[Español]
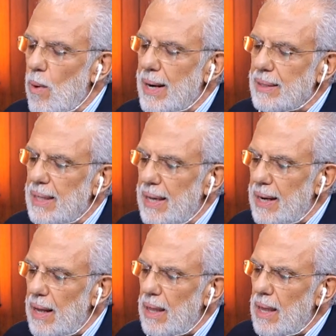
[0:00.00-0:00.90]
en
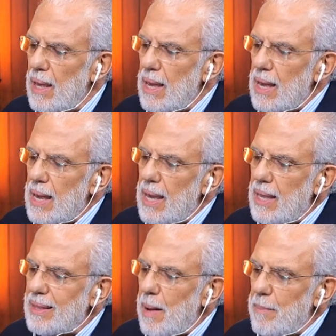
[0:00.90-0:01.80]
cuarentena,
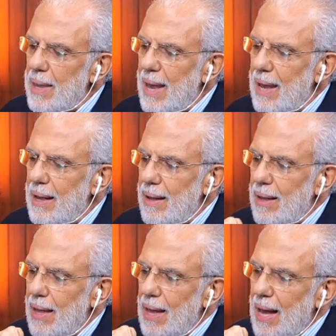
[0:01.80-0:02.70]
y también
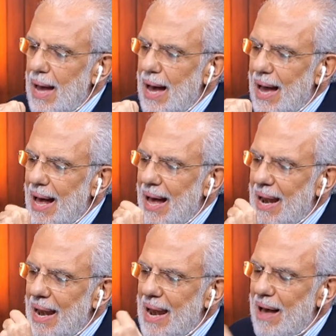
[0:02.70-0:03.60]

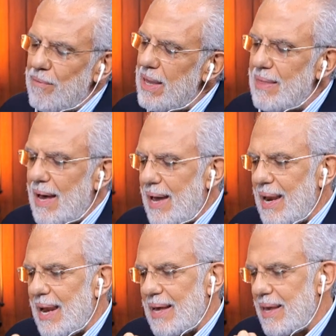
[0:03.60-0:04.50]
a la vida en